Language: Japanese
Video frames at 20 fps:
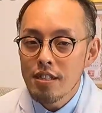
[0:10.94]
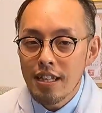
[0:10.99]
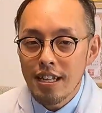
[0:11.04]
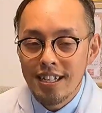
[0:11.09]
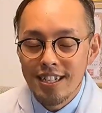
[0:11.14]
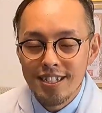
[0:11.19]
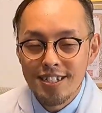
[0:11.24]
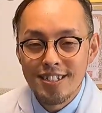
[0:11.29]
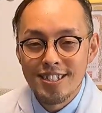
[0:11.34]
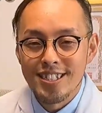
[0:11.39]
ういった
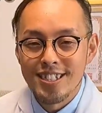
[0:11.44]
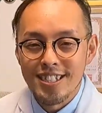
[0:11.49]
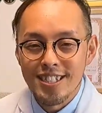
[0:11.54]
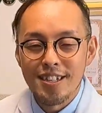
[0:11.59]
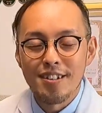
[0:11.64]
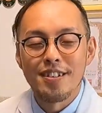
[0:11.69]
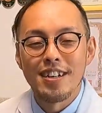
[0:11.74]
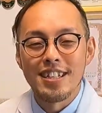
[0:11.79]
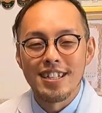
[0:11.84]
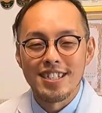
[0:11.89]
理由につい
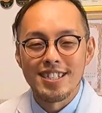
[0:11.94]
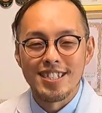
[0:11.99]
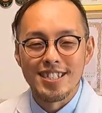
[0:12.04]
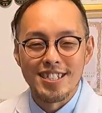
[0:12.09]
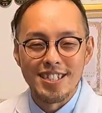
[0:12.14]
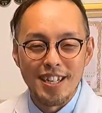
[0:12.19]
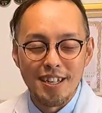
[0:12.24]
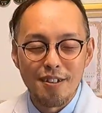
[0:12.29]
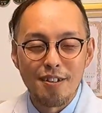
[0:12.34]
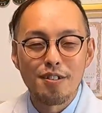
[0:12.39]
てお話し
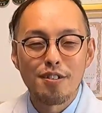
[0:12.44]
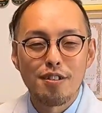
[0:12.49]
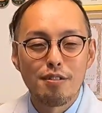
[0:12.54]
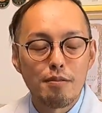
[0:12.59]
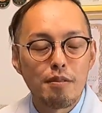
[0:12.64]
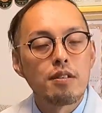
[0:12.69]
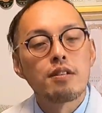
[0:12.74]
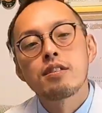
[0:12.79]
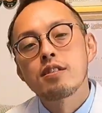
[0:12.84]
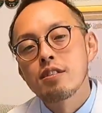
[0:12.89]
していこうと
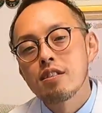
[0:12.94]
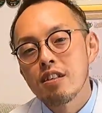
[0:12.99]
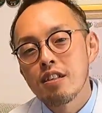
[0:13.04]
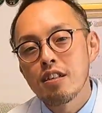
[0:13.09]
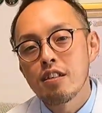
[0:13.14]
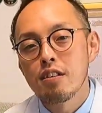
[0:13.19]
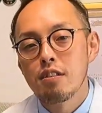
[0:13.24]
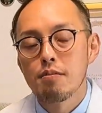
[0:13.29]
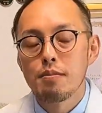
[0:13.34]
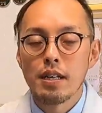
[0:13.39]
思うそう
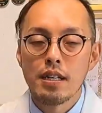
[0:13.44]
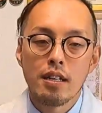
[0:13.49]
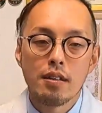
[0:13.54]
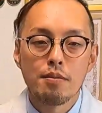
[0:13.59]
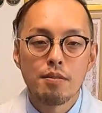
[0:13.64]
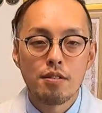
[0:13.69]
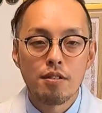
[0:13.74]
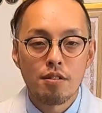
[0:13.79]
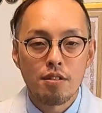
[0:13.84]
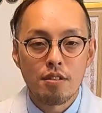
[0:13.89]
いうのを
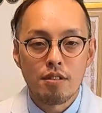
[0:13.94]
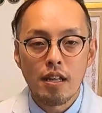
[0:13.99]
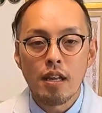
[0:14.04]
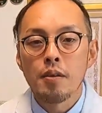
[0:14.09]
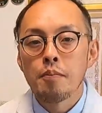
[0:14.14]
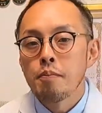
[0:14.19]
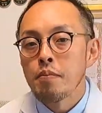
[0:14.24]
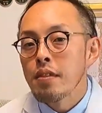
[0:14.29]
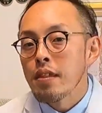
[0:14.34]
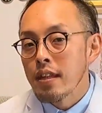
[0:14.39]
学ぶこと
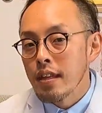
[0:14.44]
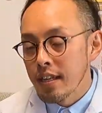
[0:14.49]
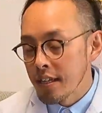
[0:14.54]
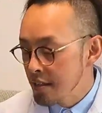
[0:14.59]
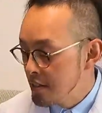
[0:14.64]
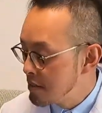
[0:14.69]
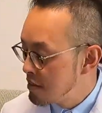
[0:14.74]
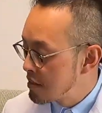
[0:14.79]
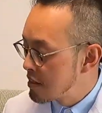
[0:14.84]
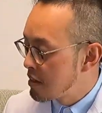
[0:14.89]
で
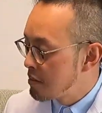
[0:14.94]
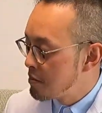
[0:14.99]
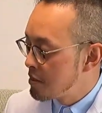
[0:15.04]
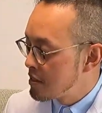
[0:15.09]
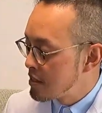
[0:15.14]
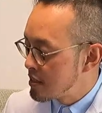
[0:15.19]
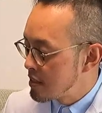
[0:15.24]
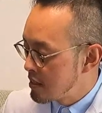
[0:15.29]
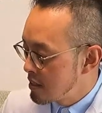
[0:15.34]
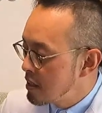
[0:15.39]
犬の気
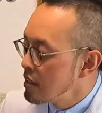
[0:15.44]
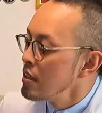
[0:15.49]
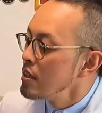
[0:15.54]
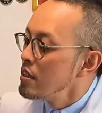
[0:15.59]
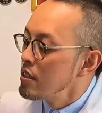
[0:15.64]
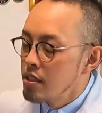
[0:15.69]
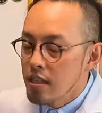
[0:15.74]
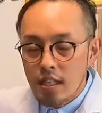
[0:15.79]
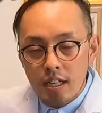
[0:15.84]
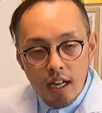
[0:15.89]
持ちをね
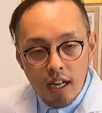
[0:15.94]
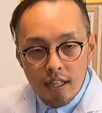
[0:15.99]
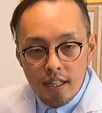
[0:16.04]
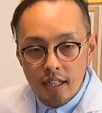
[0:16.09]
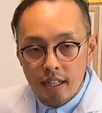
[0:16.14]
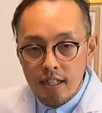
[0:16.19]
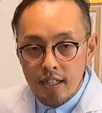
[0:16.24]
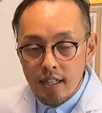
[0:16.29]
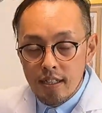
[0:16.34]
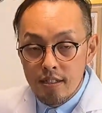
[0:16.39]
理解
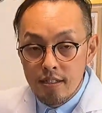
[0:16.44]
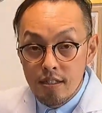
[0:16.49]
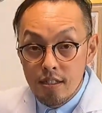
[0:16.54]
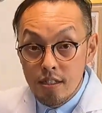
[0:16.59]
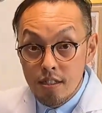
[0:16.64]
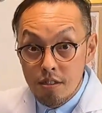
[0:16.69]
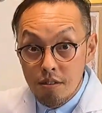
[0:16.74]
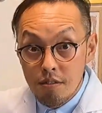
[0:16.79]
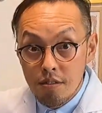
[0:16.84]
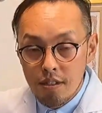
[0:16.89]
できたり
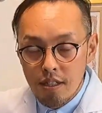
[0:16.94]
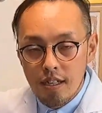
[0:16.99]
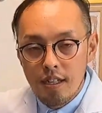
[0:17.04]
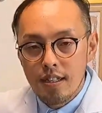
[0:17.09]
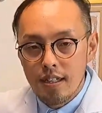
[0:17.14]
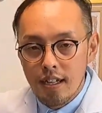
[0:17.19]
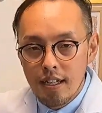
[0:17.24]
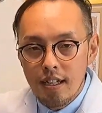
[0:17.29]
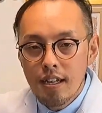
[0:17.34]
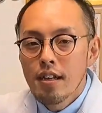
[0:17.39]
推測で
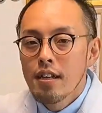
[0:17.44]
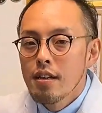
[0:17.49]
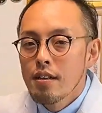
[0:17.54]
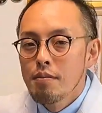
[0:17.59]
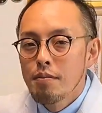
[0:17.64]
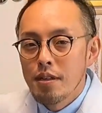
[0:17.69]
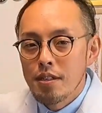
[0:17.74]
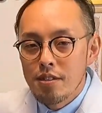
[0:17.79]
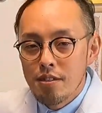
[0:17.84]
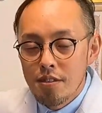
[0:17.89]
きたり、
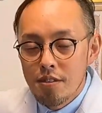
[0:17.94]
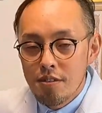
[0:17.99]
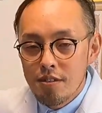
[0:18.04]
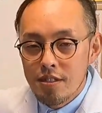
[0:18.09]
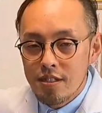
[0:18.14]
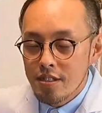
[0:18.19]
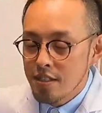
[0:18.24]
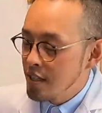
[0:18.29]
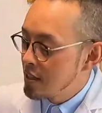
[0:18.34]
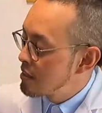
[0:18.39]
まあ、それを
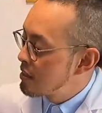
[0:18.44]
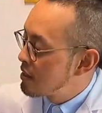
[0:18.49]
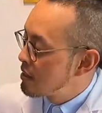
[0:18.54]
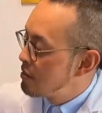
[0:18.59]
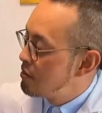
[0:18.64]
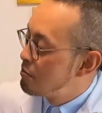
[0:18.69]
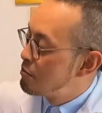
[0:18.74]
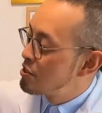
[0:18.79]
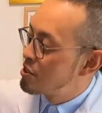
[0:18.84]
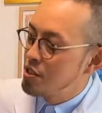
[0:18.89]
使った
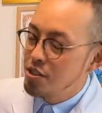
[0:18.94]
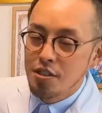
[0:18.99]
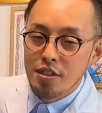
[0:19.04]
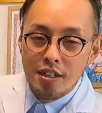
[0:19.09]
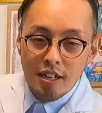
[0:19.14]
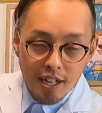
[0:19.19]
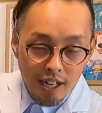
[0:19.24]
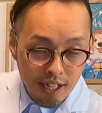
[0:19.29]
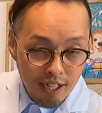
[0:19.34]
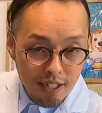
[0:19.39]
ね面白
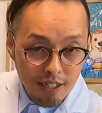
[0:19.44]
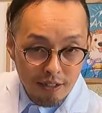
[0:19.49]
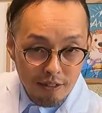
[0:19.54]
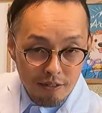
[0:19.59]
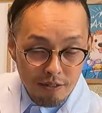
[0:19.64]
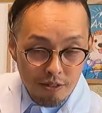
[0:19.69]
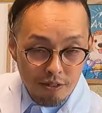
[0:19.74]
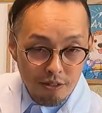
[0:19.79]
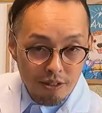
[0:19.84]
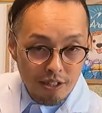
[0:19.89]
い
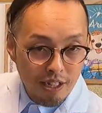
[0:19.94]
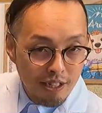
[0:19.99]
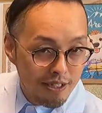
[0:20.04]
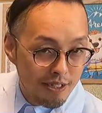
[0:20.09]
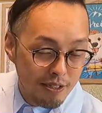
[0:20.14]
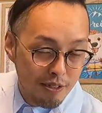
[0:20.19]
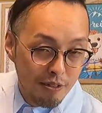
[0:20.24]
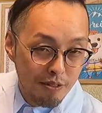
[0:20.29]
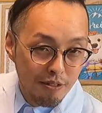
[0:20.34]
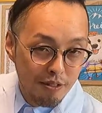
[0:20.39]
ライオンと
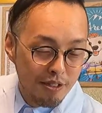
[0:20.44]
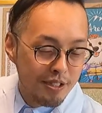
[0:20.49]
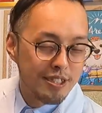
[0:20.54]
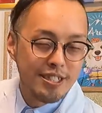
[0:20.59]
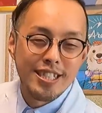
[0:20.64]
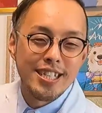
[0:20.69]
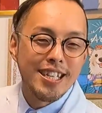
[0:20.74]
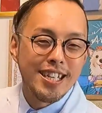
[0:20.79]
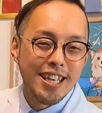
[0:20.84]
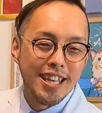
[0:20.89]
鉄道の
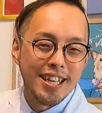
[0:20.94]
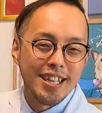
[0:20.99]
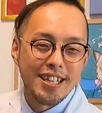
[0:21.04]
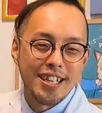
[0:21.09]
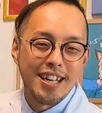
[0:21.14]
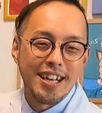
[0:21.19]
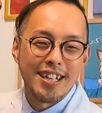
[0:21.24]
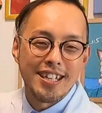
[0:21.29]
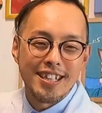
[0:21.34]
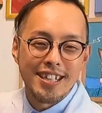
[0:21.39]
実験
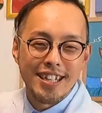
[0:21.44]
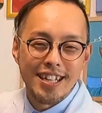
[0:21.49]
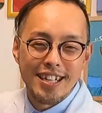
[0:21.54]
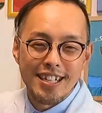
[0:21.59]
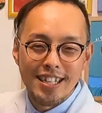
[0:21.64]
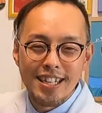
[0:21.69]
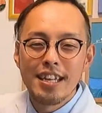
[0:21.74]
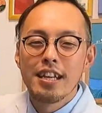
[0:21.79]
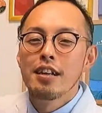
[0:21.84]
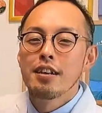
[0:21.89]
であった
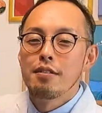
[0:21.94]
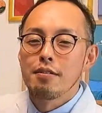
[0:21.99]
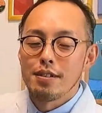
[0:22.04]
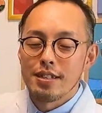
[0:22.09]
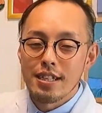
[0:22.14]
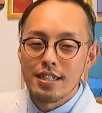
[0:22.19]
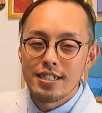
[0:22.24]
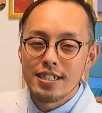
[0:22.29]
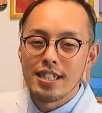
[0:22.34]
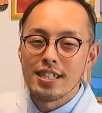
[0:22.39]
り
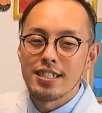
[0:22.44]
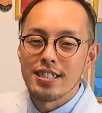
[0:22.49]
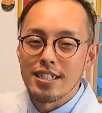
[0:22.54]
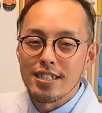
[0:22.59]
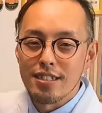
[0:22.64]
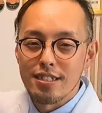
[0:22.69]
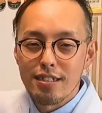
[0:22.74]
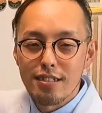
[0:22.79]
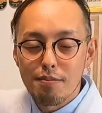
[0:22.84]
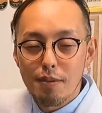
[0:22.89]
私たちが
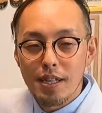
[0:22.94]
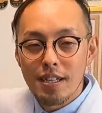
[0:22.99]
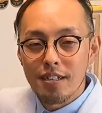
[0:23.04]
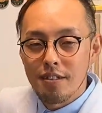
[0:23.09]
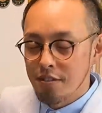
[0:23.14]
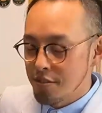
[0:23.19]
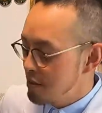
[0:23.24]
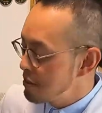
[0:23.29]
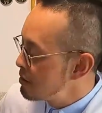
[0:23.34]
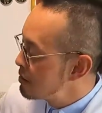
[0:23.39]
するべき
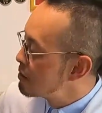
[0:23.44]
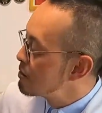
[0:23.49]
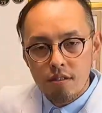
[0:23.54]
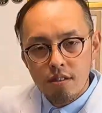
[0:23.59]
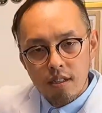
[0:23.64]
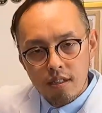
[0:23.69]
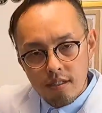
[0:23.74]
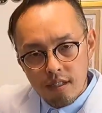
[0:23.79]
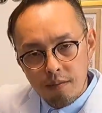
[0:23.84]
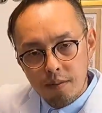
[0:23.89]
ことそう
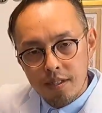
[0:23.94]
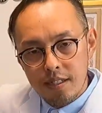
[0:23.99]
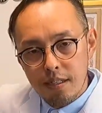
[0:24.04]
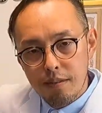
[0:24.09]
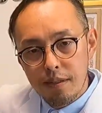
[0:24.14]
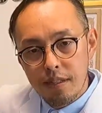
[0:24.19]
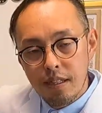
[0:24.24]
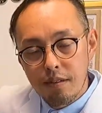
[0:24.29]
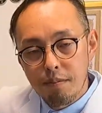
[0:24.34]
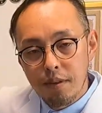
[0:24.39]
いったさま
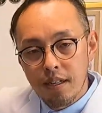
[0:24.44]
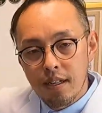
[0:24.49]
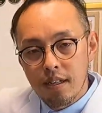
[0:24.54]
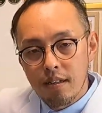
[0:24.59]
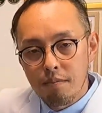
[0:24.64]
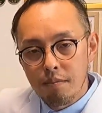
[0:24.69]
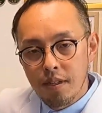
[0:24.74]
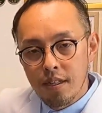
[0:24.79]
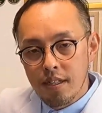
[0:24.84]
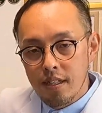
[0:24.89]
ざまな面
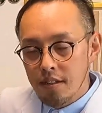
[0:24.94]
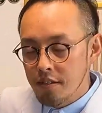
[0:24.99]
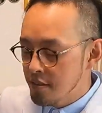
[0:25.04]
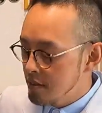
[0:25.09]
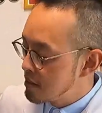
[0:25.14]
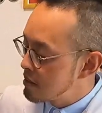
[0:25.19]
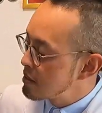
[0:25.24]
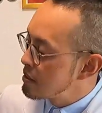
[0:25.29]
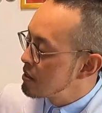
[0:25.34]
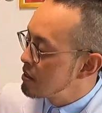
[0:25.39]
が見えてく
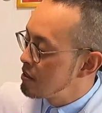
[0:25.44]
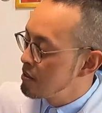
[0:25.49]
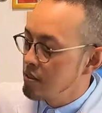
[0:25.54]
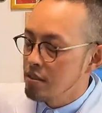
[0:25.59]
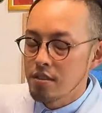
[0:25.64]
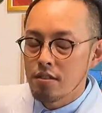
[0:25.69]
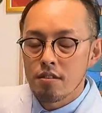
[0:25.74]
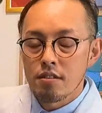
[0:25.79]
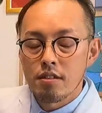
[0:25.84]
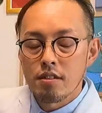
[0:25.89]
る犬
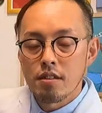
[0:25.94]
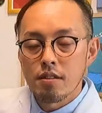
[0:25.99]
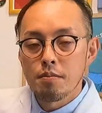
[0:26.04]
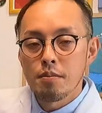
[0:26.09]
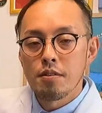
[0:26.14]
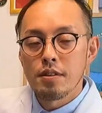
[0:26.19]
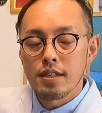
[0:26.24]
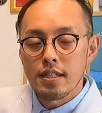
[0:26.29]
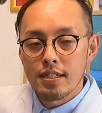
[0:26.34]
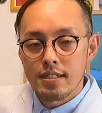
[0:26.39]
にとって
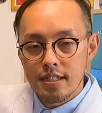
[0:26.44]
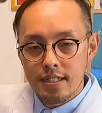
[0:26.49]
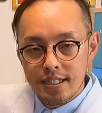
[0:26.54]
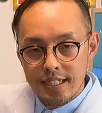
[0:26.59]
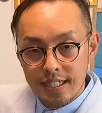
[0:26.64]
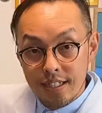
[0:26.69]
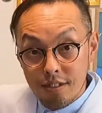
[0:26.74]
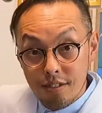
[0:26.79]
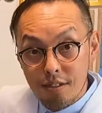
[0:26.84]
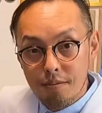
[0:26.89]
も私た
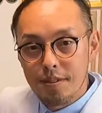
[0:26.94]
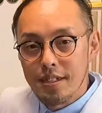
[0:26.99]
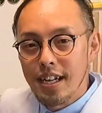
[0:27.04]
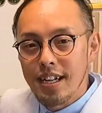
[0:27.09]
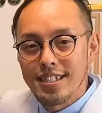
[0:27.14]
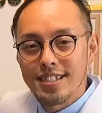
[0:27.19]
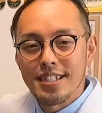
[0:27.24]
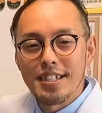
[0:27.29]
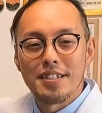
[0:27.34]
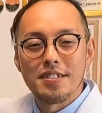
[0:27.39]
ちにとっても
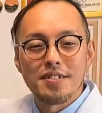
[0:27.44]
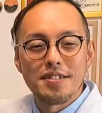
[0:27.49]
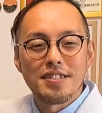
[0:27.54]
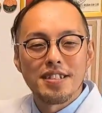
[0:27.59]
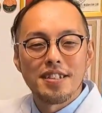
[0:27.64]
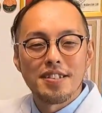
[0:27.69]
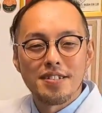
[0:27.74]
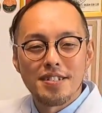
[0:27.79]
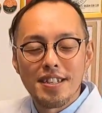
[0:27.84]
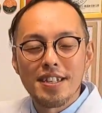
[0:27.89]
大事なこと
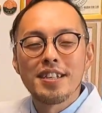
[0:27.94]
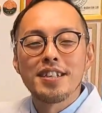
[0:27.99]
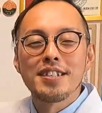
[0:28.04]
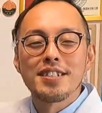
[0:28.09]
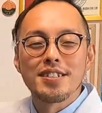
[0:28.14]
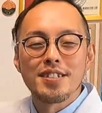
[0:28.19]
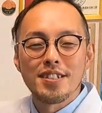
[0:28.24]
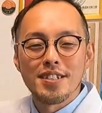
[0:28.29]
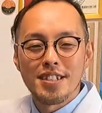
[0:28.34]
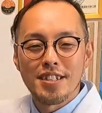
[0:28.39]
なので
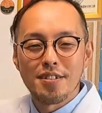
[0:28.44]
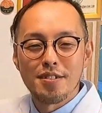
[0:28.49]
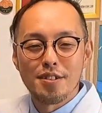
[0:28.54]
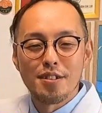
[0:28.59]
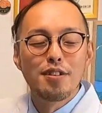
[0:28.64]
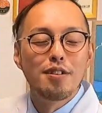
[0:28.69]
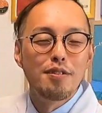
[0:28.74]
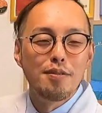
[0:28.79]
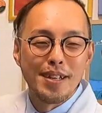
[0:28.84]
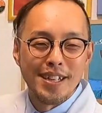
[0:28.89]
そういったこ
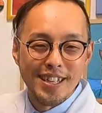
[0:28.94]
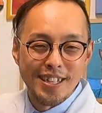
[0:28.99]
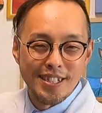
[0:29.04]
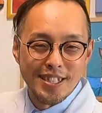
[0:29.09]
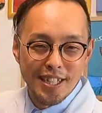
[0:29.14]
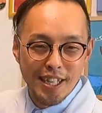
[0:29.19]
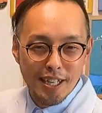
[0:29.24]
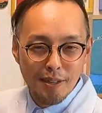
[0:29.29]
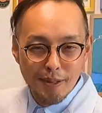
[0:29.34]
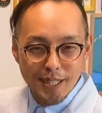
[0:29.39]
とをお勉強
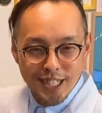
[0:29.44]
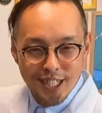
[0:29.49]
していき